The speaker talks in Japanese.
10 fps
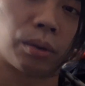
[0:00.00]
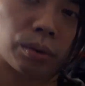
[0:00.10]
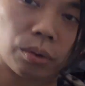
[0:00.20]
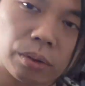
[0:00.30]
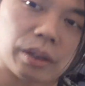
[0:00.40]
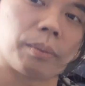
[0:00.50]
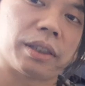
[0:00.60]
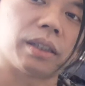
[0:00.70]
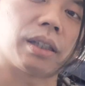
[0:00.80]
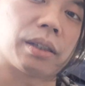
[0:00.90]
喉痛め
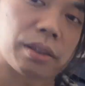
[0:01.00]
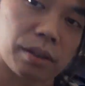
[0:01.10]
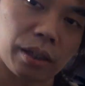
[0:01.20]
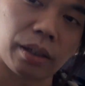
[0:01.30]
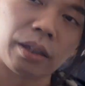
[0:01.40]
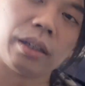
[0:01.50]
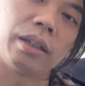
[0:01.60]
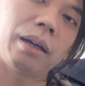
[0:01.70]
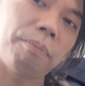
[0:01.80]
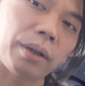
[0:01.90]
ちゃったんですね。
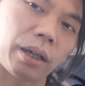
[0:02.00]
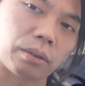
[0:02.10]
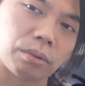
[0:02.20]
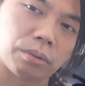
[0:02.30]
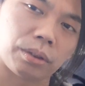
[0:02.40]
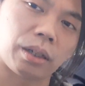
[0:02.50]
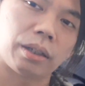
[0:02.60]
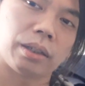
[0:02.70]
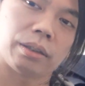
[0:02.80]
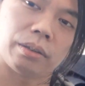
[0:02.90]
やっぱりあの歌
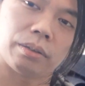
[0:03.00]
方っ